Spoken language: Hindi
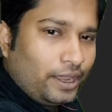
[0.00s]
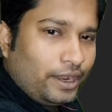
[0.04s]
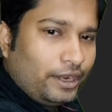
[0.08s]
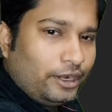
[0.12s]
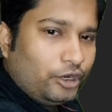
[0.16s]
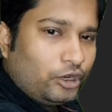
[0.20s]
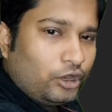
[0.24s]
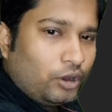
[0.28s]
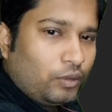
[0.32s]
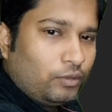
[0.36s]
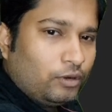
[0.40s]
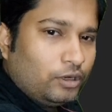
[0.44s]

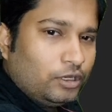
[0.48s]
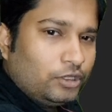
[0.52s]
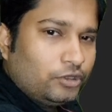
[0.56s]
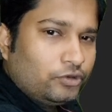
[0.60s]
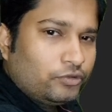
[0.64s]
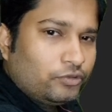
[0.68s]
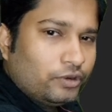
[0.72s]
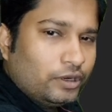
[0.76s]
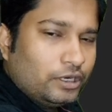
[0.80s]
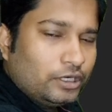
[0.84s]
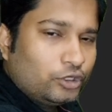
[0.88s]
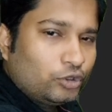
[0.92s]
एंड डबल
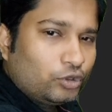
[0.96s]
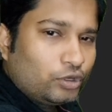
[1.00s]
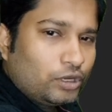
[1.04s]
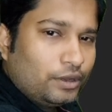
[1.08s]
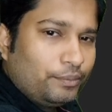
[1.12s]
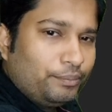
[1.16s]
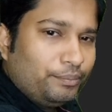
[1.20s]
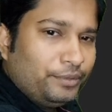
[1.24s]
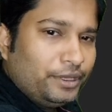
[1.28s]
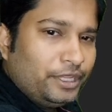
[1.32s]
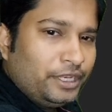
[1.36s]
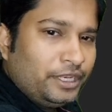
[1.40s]
इक्वल टू
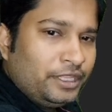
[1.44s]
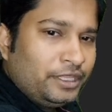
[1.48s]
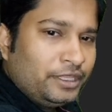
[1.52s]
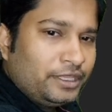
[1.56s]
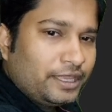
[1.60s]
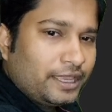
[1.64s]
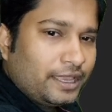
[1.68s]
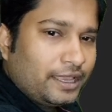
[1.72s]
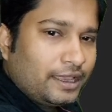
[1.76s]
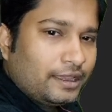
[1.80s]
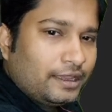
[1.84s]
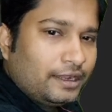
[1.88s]
का
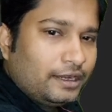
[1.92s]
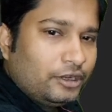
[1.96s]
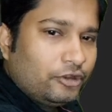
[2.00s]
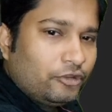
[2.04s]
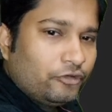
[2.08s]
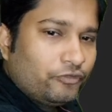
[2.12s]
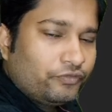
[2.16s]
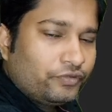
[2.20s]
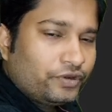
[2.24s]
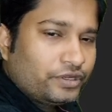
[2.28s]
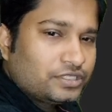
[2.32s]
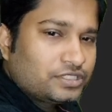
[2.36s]
मीनिंग क्या है
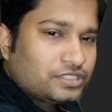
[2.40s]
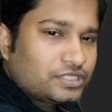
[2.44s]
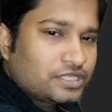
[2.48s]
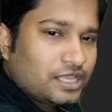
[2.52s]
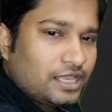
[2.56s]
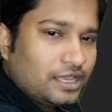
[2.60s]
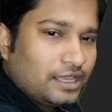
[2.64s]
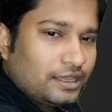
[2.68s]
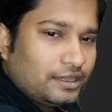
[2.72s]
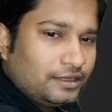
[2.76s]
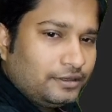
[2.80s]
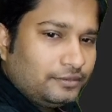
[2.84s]
डिफरेंस
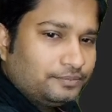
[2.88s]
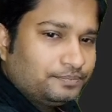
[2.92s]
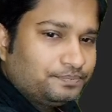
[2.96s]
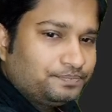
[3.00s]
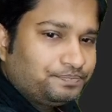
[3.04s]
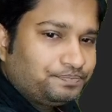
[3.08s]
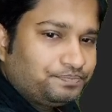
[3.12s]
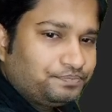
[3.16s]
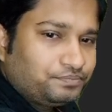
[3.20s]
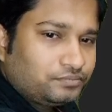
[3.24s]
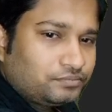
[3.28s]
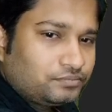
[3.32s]
क्या है
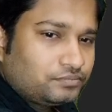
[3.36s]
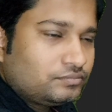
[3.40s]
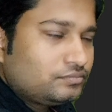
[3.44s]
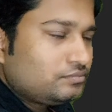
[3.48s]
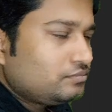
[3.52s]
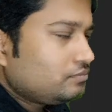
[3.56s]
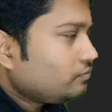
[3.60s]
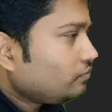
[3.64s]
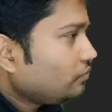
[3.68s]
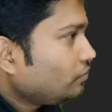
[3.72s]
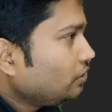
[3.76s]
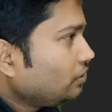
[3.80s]

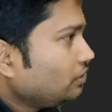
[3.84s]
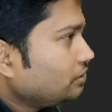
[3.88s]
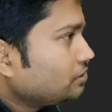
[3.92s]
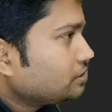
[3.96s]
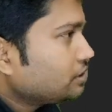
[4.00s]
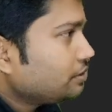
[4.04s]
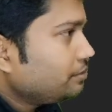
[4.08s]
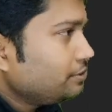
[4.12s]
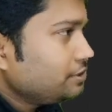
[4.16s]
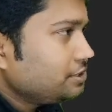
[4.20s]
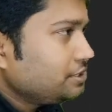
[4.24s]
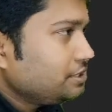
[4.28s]

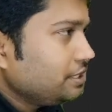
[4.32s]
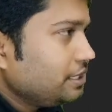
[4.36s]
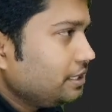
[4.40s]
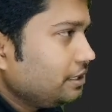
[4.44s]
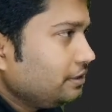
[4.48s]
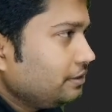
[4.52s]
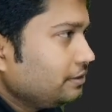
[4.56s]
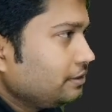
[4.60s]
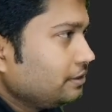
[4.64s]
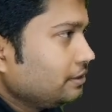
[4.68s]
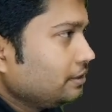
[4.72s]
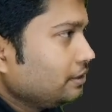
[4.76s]
समझ
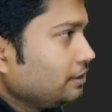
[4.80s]
गया